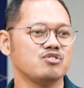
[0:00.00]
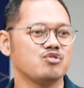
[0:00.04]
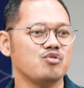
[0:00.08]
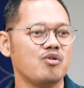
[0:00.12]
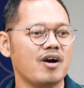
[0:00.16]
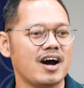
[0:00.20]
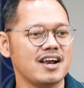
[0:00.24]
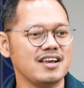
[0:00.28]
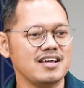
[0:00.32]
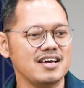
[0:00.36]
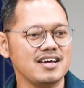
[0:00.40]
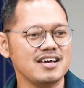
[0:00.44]

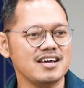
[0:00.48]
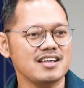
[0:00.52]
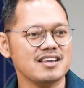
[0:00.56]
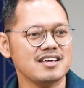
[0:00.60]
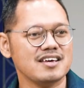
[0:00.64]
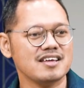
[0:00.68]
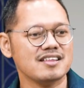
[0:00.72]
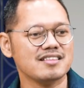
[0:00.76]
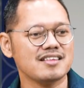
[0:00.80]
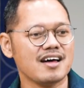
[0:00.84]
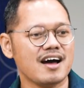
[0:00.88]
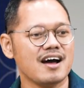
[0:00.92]
Tuhan ingin
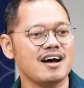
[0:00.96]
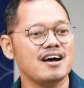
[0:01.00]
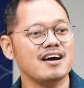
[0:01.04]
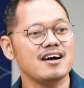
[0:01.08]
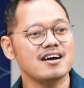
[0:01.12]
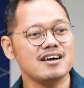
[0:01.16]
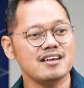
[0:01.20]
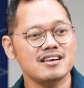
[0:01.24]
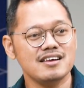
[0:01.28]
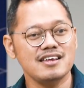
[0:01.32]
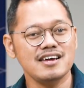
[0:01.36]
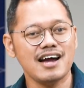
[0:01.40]
kita
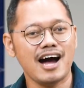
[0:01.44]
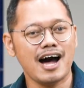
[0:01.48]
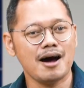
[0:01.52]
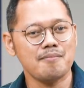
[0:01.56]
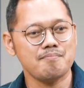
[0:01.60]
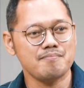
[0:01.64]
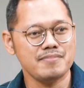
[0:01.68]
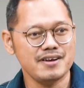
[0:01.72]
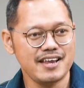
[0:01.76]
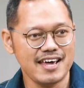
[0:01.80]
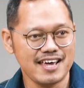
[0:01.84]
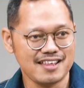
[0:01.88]

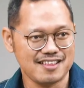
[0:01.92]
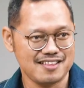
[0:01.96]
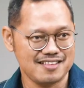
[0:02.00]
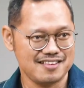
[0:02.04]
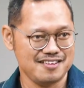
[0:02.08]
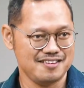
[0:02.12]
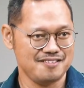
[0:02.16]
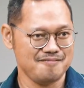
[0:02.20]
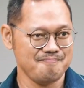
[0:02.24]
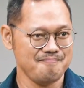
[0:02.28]
diupdate.